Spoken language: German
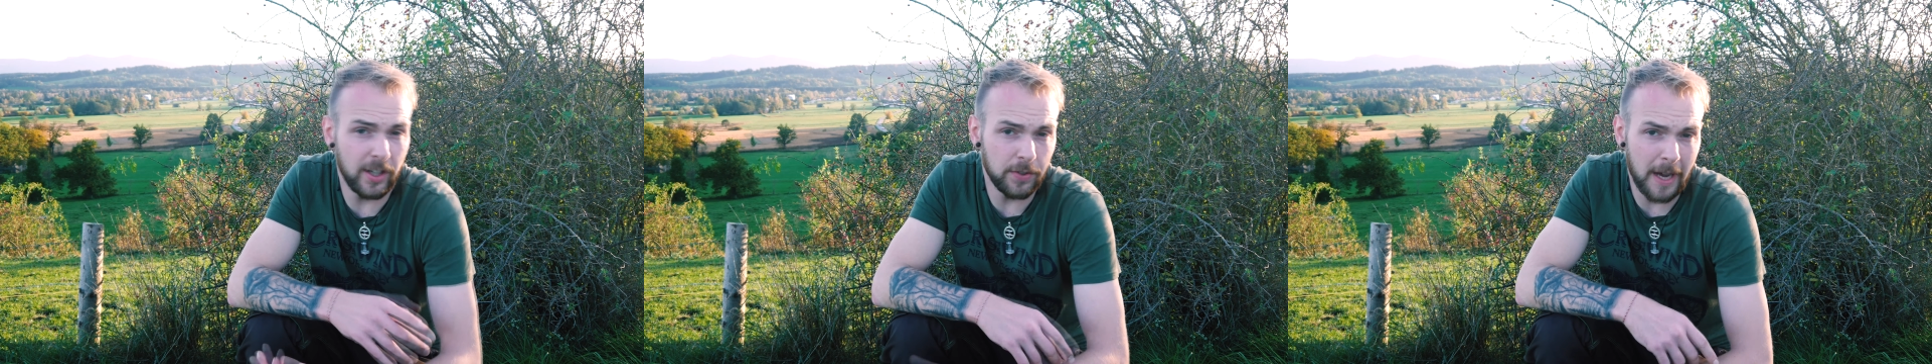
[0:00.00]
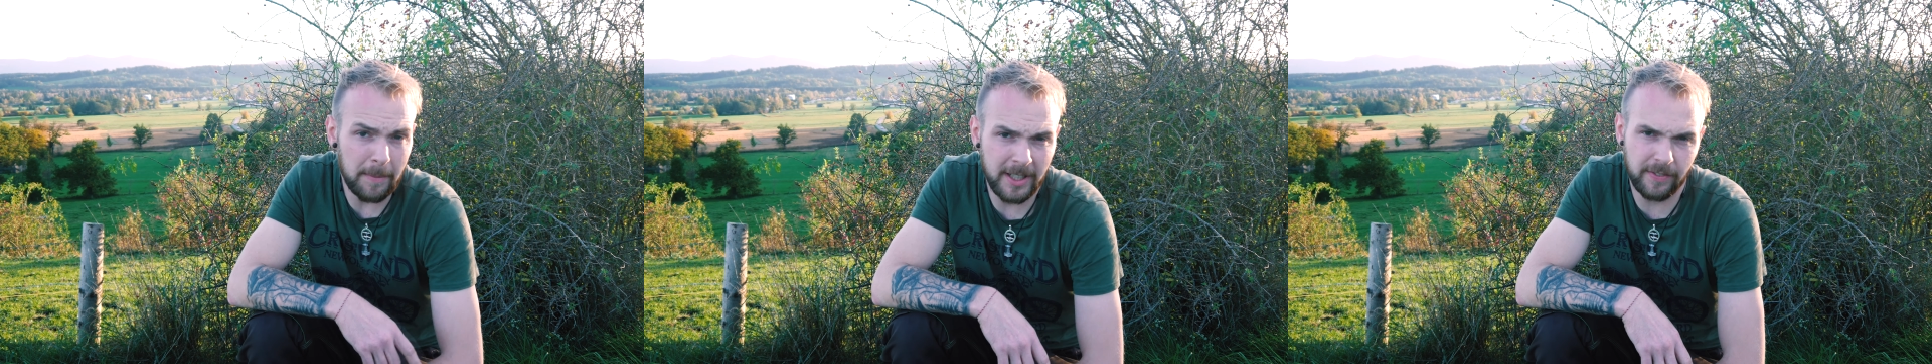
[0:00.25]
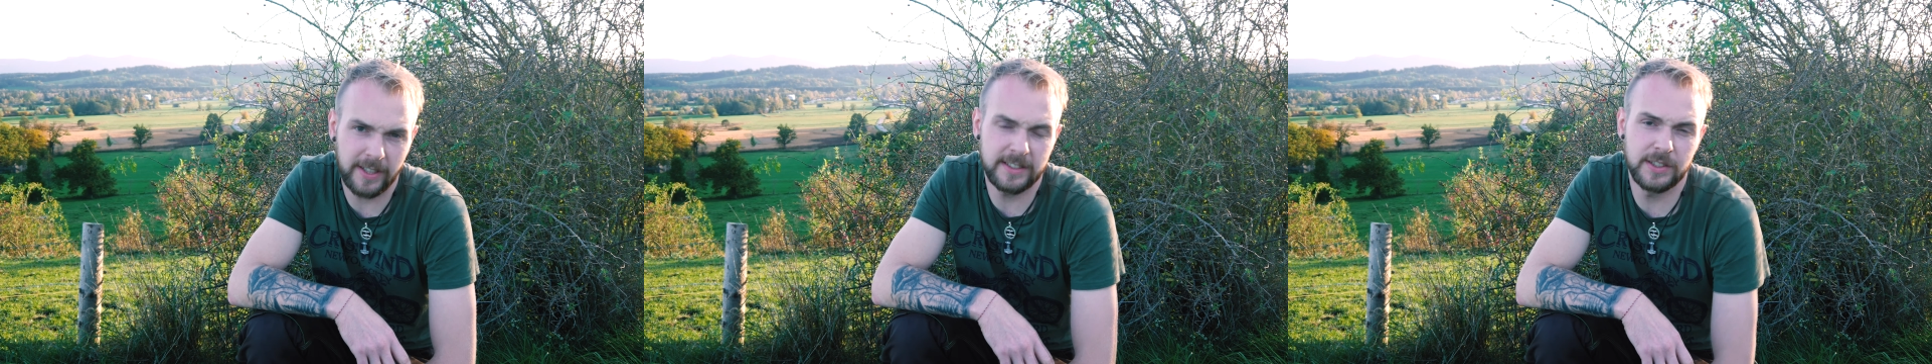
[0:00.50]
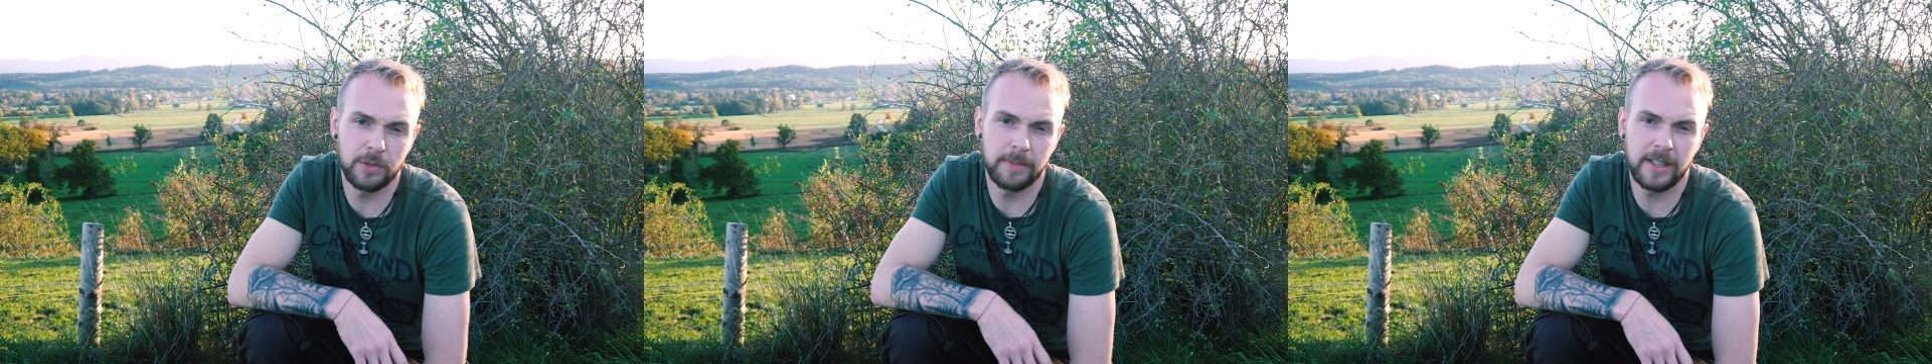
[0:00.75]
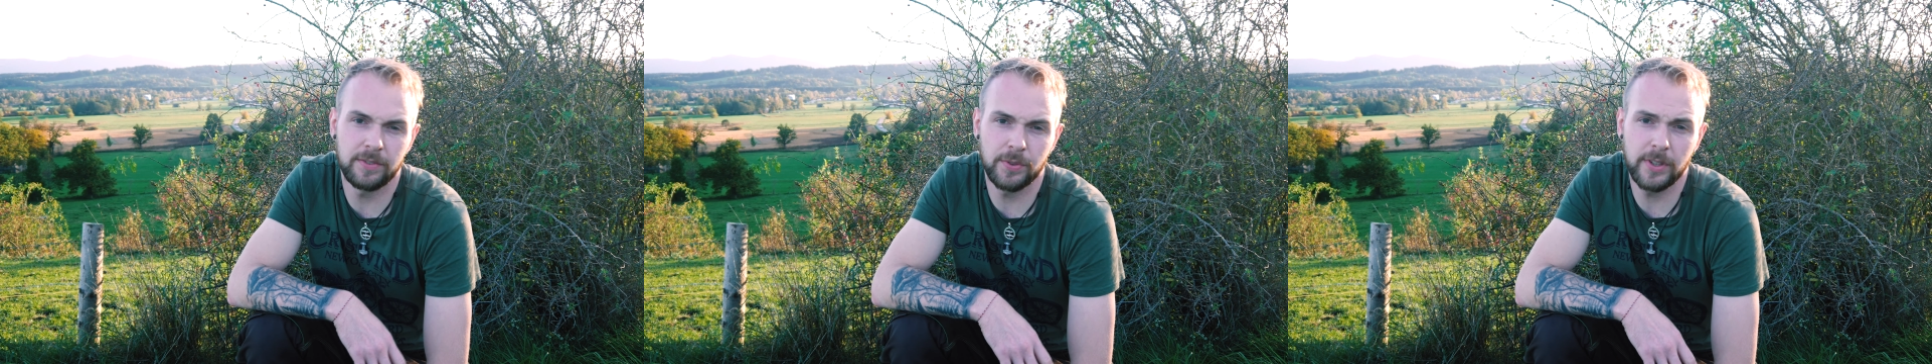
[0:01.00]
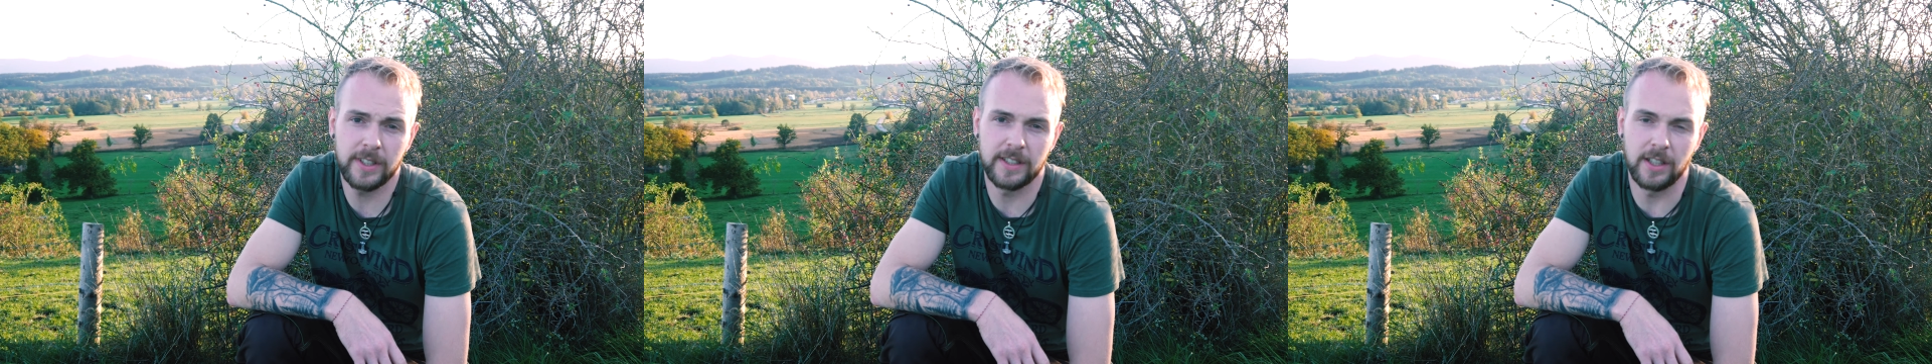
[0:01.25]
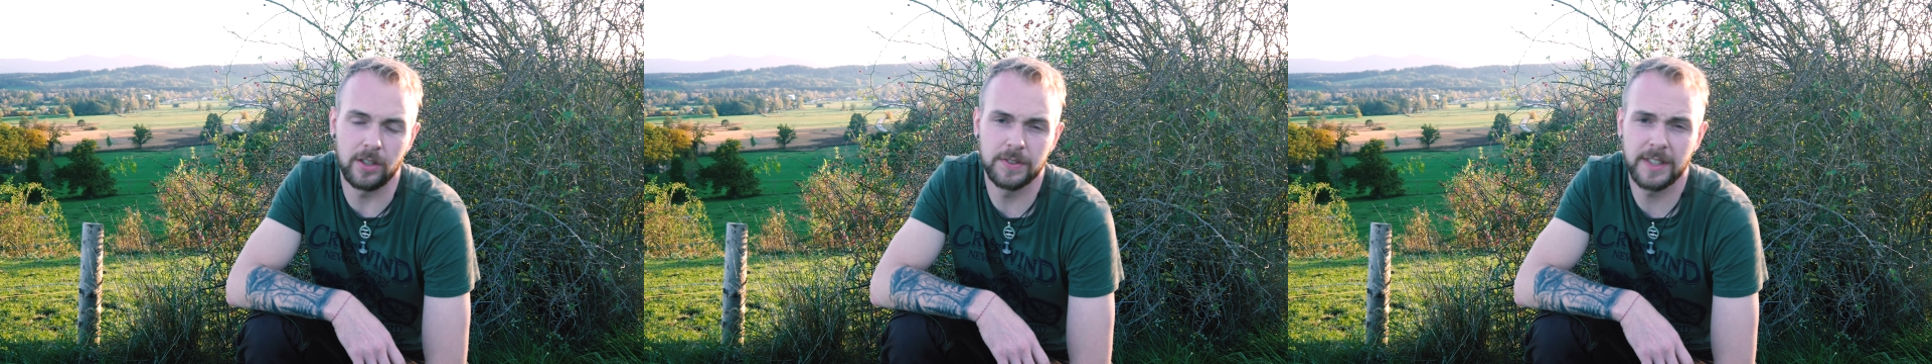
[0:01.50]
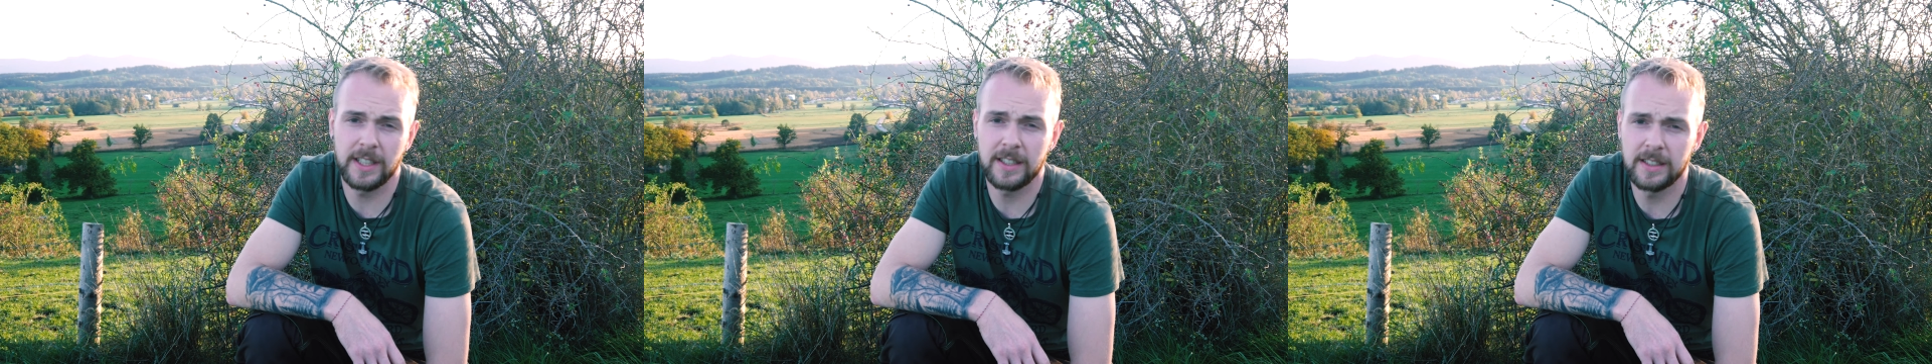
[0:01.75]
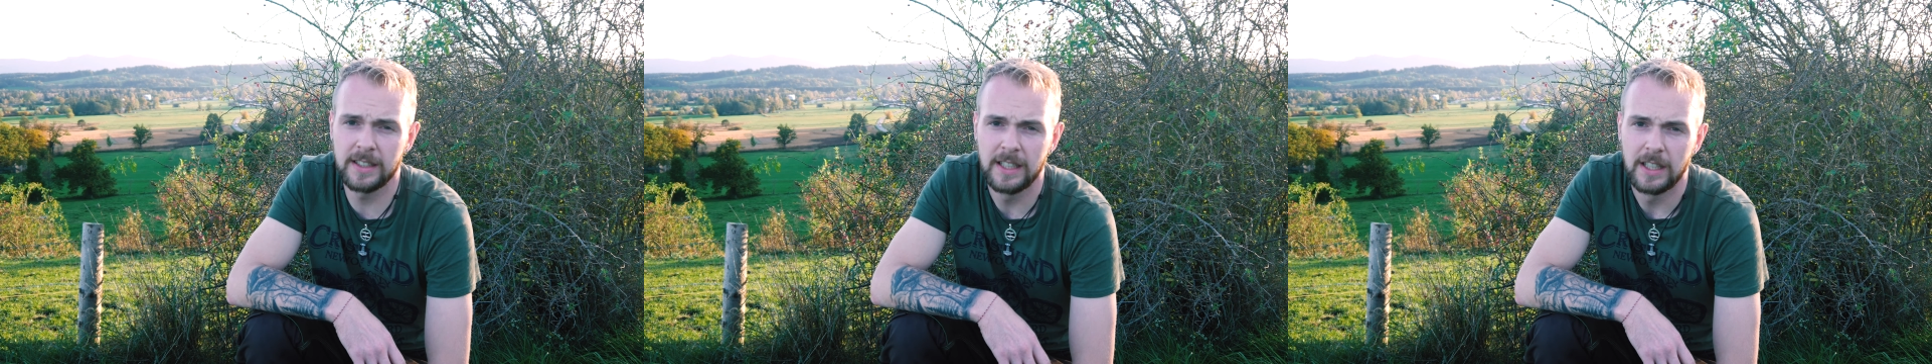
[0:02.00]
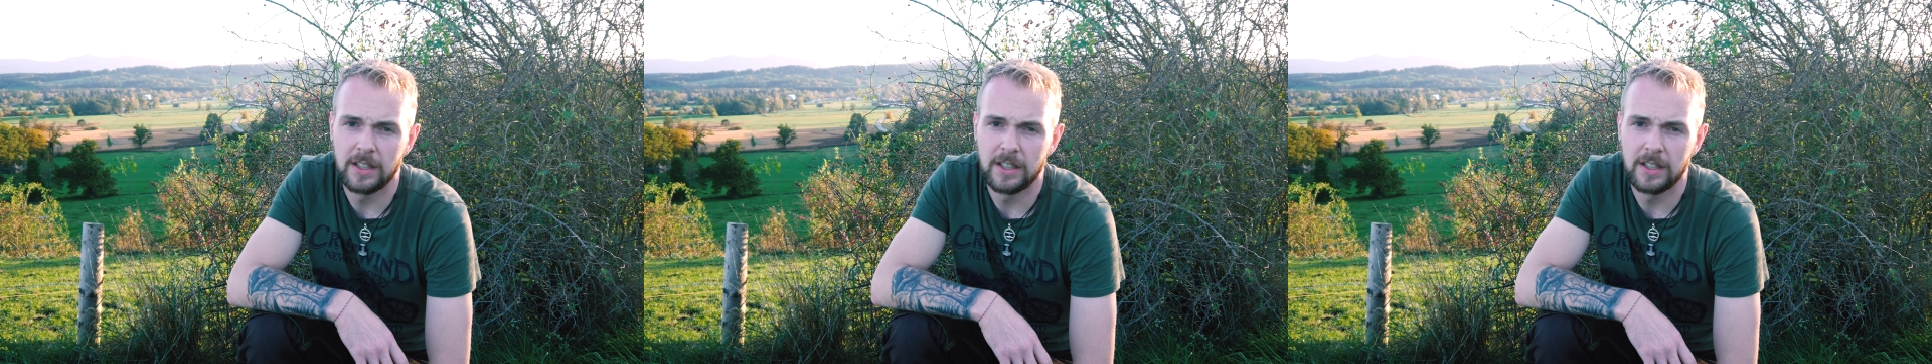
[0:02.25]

auch farbliche Variationen bei den Früchten auftreten,